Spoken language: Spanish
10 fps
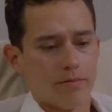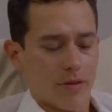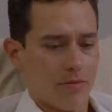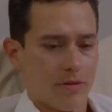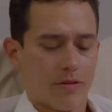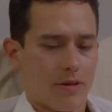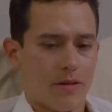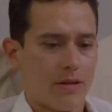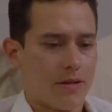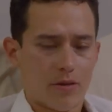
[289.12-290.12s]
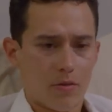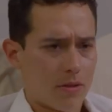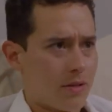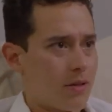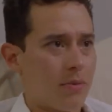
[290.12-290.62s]
Bueno, es que hace rato me
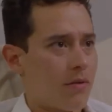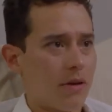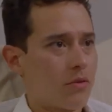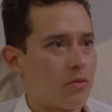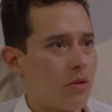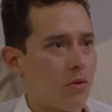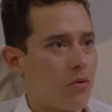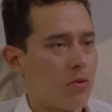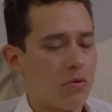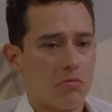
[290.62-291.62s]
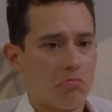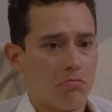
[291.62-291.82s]
sentía perfecto, te lo juro.